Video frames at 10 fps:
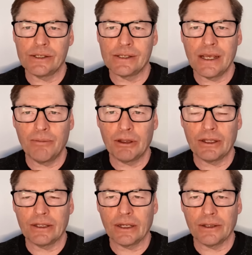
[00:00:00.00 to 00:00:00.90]
из
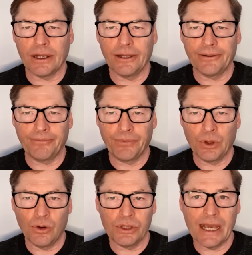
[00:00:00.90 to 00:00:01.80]
Йемена и так далее.
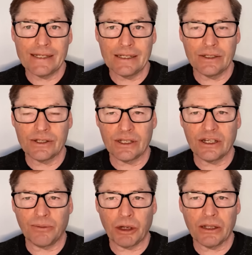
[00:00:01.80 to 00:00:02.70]
Но ни один из
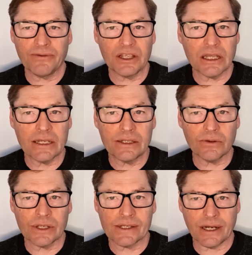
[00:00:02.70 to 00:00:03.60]
этих аппаратов не
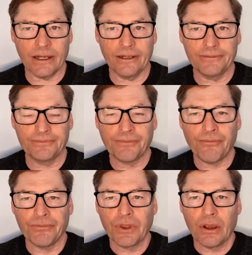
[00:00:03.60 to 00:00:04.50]
долетел до Израиля.
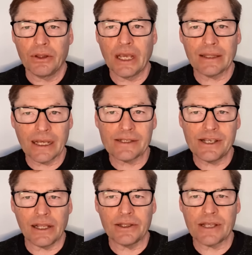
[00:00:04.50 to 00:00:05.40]
Ни одна
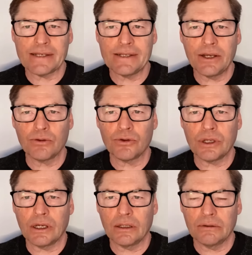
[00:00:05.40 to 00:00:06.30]
цель не
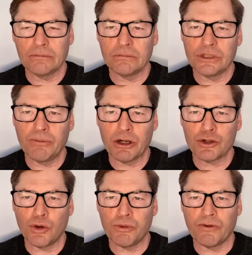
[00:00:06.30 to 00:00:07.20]
достигнута,
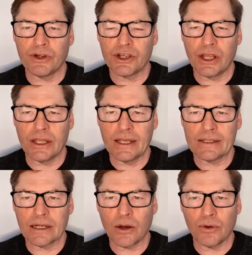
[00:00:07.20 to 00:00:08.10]
небольшое повреждение
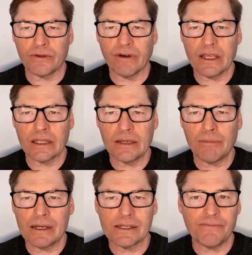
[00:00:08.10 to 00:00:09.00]
есть на какой-то военной
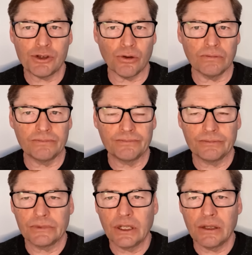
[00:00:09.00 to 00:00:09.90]
базе и все.
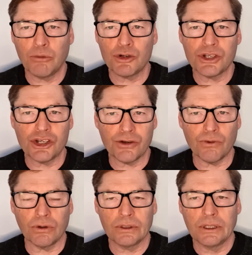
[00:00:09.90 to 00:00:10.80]
И больше
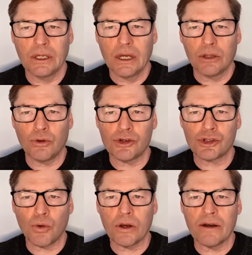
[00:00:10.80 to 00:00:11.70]
ничего. То
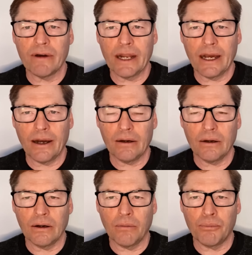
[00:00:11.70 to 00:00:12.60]
есть, строго говоря,
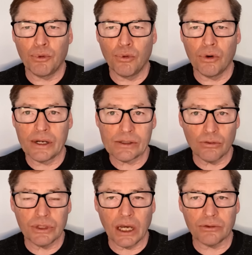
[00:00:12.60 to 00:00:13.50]
а, по
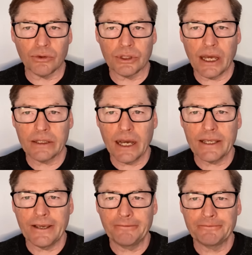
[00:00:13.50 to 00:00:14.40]
результату этой
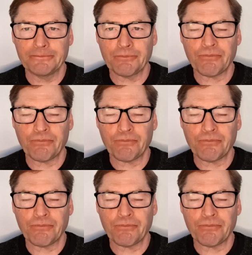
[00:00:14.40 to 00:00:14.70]
атаки